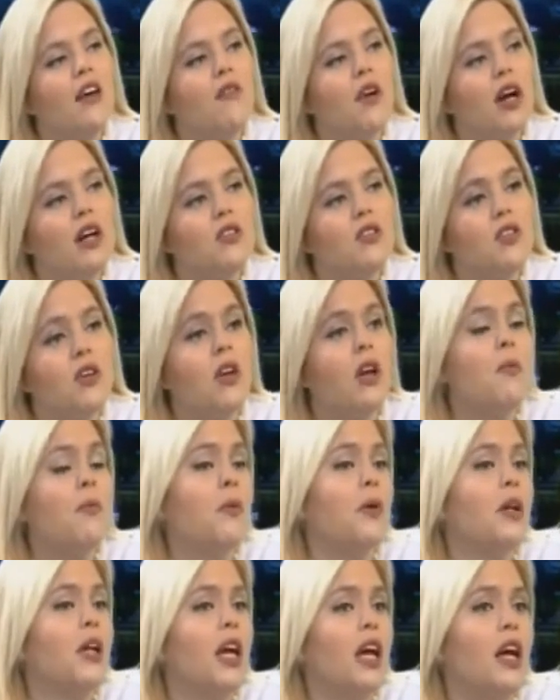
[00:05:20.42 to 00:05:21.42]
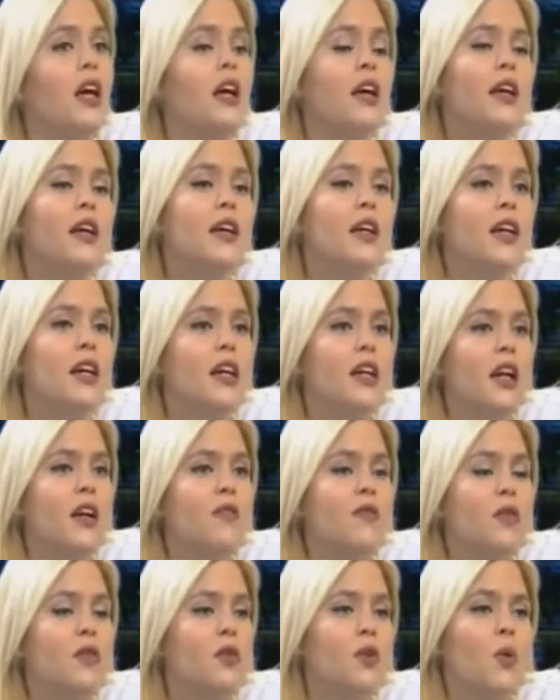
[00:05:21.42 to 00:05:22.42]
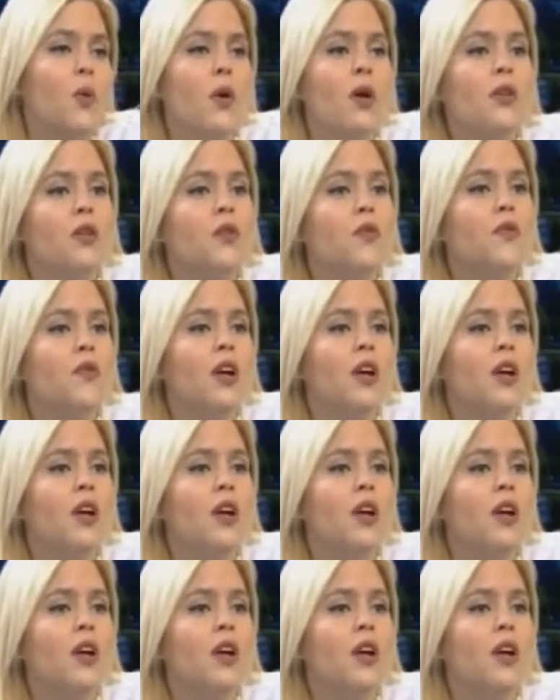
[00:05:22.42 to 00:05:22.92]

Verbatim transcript: las vacaciones, porque en el fondo cuando